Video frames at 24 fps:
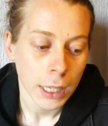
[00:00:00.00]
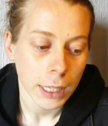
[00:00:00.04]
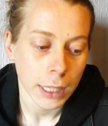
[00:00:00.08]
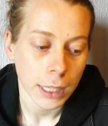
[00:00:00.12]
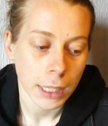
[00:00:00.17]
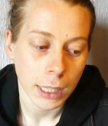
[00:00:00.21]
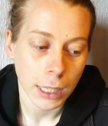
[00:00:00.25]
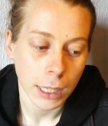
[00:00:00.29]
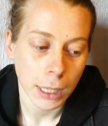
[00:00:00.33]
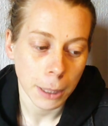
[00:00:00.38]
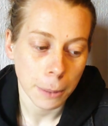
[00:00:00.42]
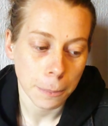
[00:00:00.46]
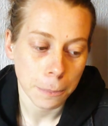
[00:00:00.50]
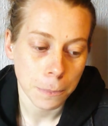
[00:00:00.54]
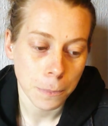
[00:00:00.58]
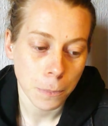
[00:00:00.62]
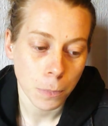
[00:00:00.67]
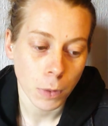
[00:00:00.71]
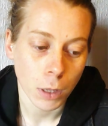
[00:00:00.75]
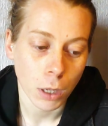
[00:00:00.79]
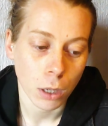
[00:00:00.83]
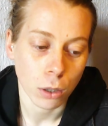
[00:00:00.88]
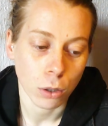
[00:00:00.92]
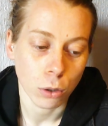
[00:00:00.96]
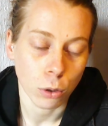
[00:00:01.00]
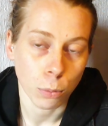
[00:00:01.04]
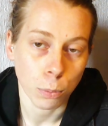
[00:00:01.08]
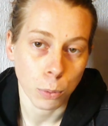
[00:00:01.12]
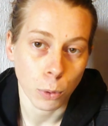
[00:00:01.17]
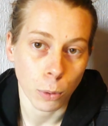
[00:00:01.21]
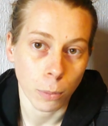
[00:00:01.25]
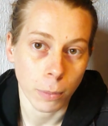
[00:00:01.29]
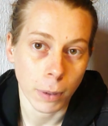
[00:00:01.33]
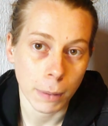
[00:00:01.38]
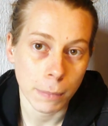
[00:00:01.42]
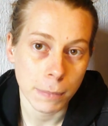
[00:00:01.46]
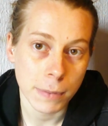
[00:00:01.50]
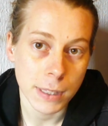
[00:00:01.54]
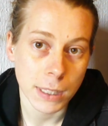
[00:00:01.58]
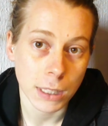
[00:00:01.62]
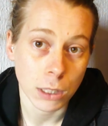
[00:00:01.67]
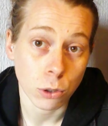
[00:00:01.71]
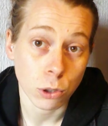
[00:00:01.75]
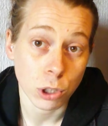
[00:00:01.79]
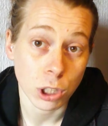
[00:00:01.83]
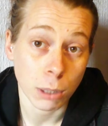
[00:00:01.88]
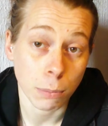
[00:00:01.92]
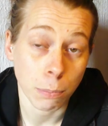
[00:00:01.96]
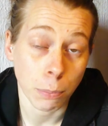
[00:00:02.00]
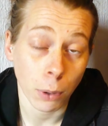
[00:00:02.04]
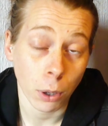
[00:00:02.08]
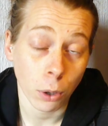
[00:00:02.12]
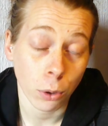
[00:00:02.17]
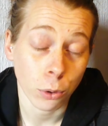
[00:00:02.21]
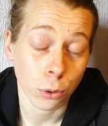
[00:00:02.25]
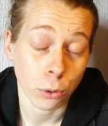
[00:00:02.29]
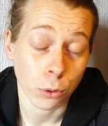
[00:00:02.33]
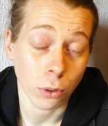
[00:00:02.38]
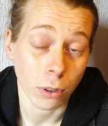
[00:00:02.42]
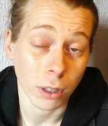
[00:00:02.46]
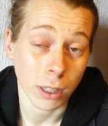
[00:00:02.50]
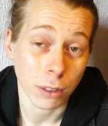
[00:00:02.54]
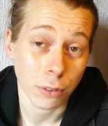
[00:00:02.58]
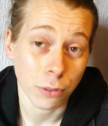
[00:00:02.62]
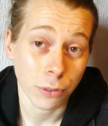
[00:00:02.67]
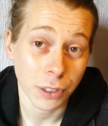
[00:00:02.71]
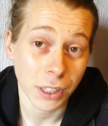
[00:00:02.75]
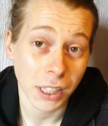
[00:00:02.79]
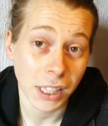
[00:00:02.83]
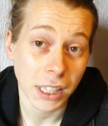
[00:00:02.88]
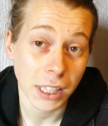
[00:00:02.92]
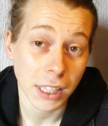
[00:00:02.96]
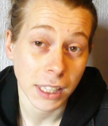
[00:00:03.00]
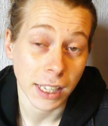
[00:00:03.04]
Et le problème, c'est que j'ai peur que dans les fils,